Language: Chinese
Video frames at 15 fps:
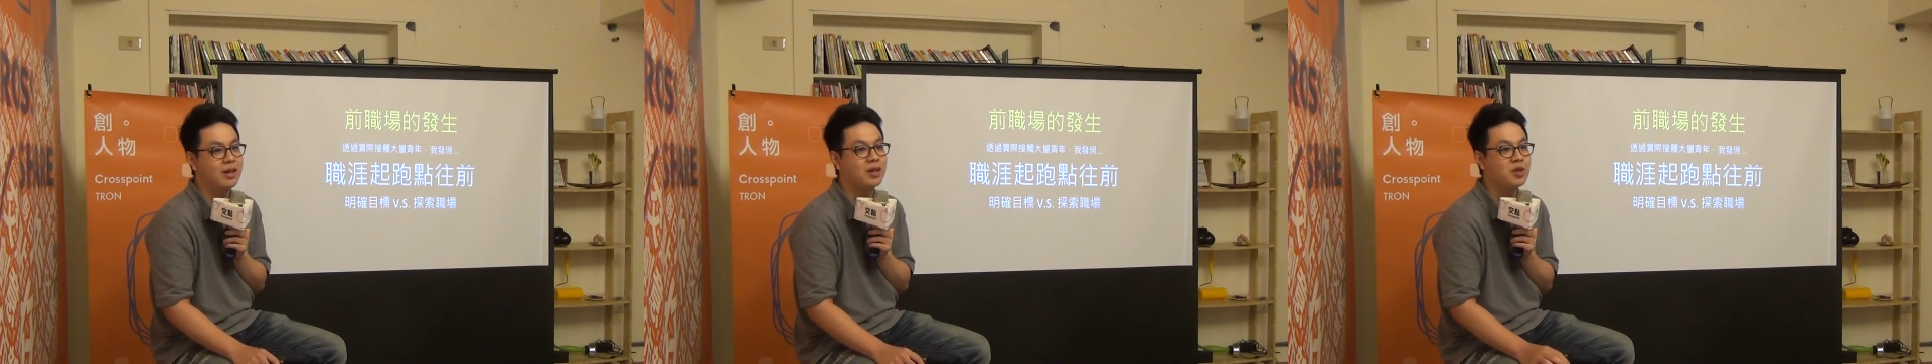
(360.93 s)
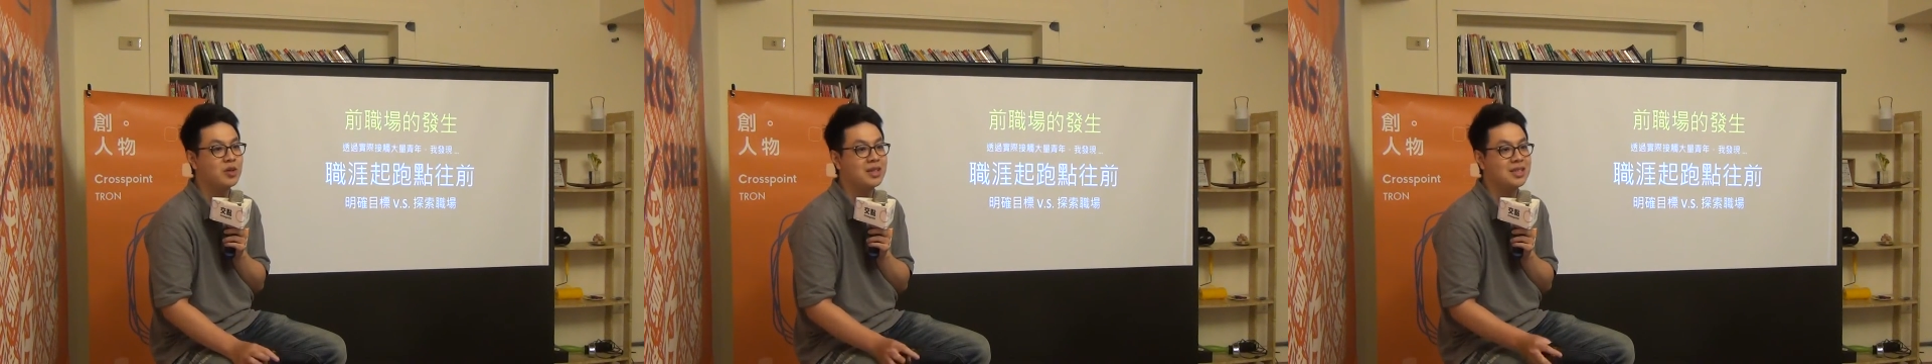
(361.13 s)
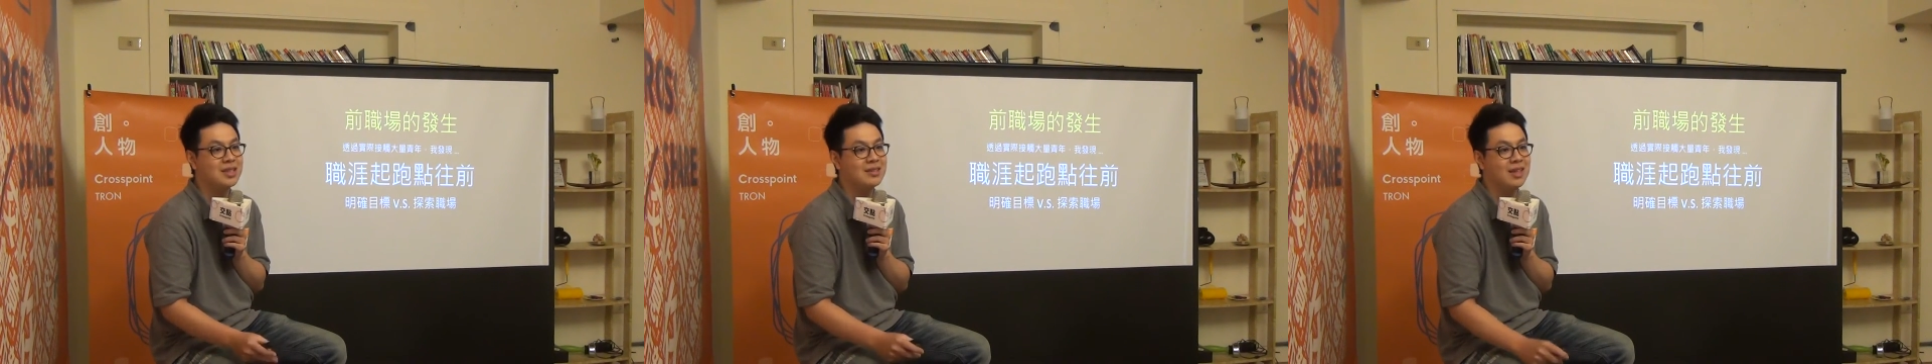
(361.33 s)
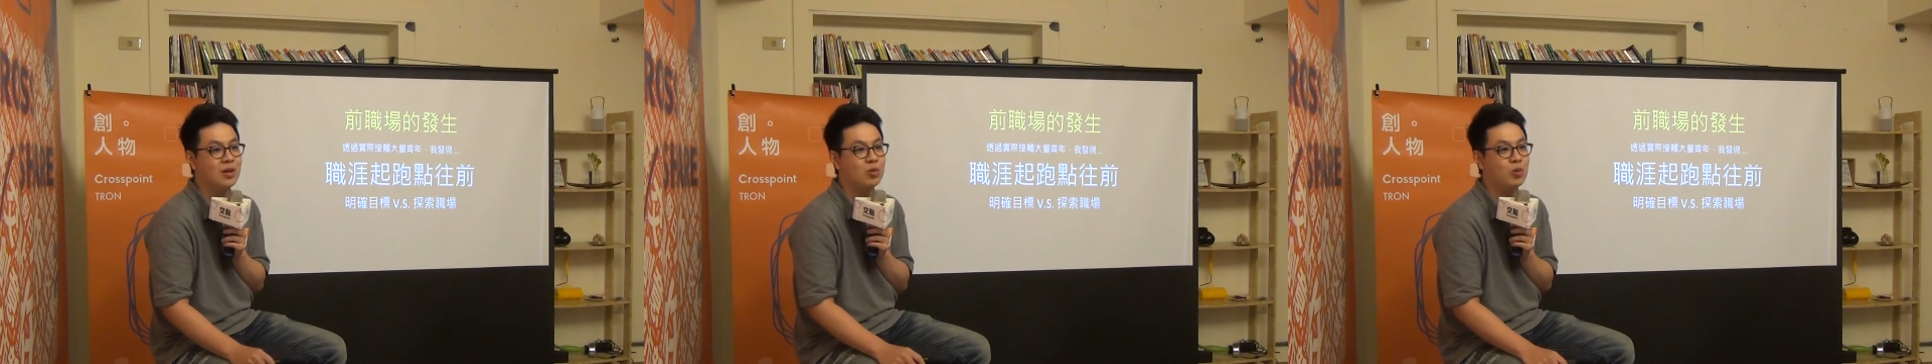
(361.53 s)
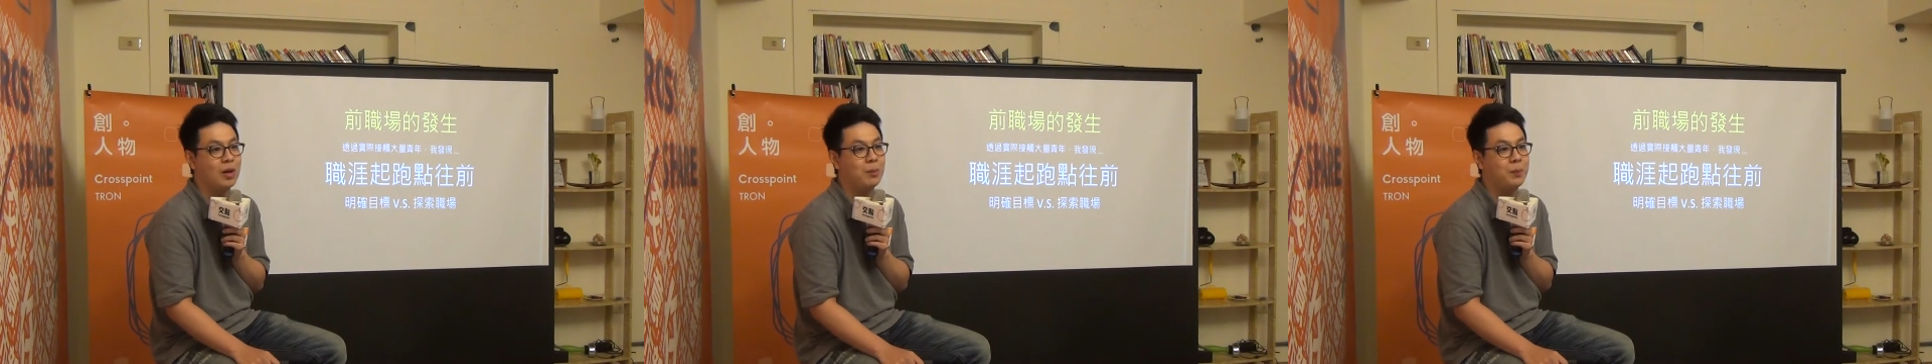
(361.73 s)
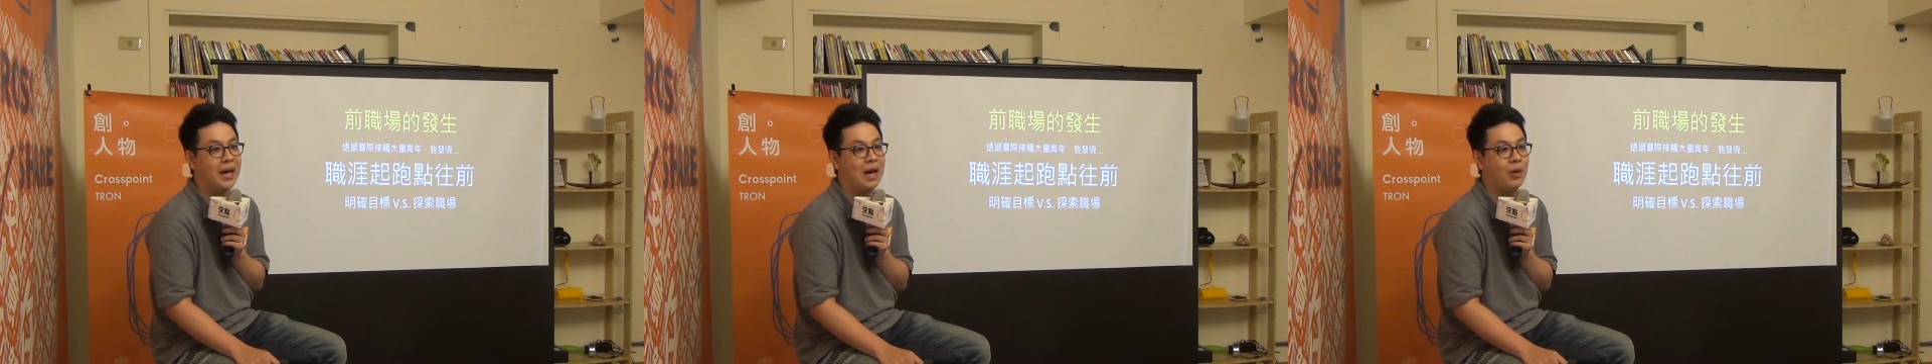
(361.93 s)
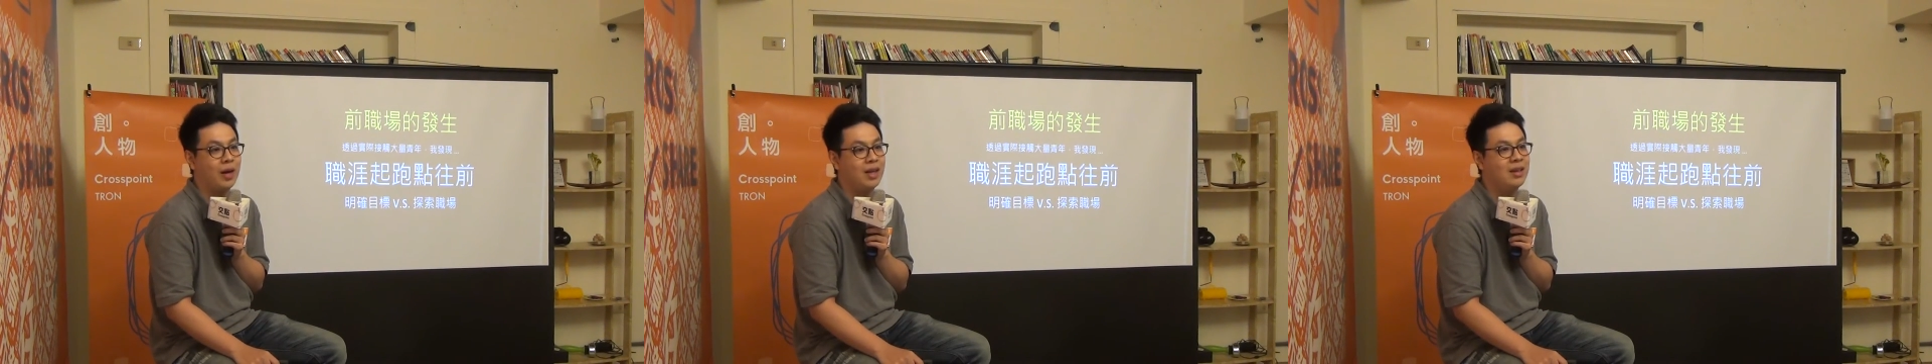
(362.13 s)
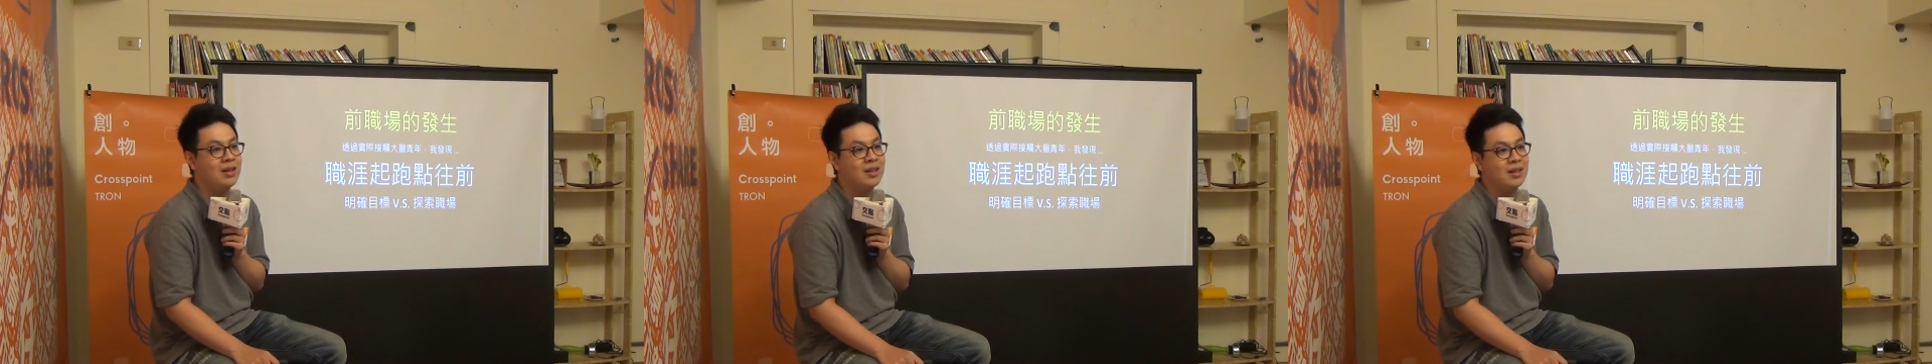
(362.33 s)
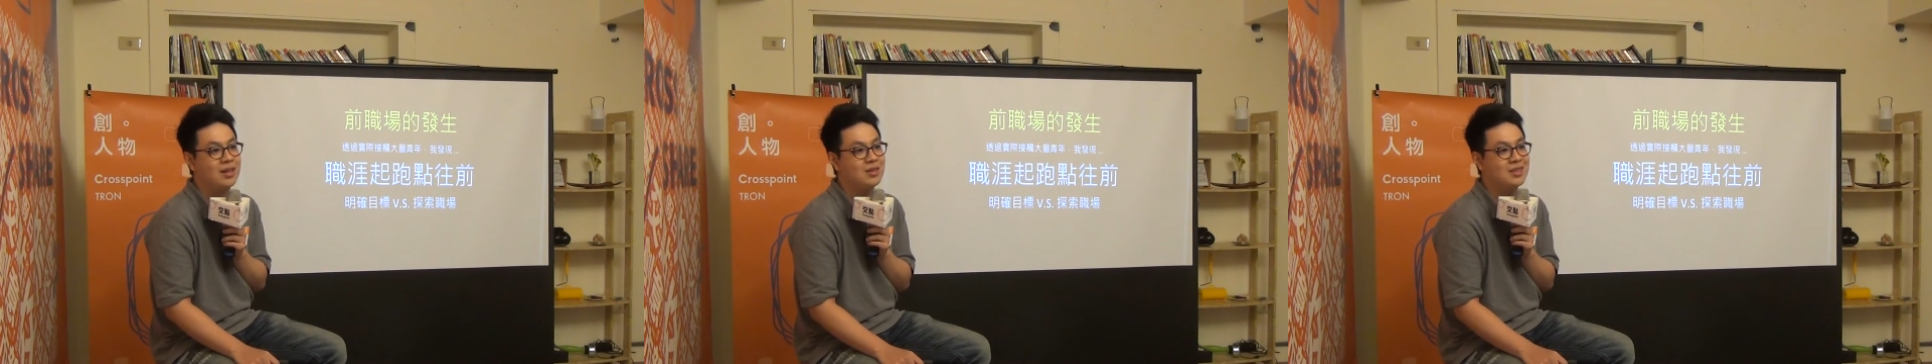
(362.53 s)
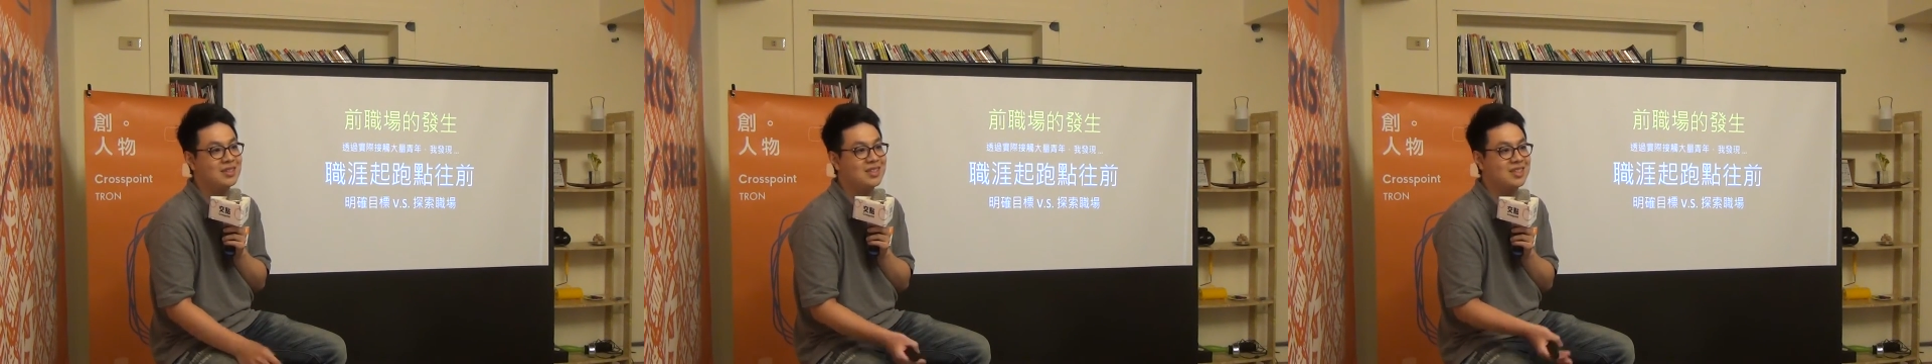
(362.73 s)
反正过个年现在五万八万。
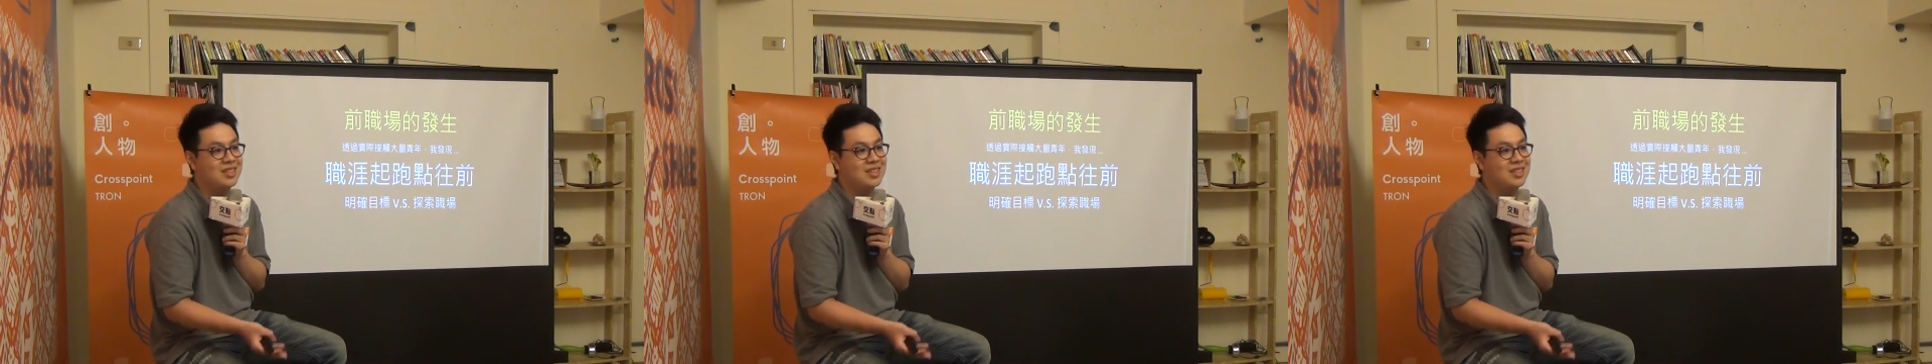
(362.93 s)
就是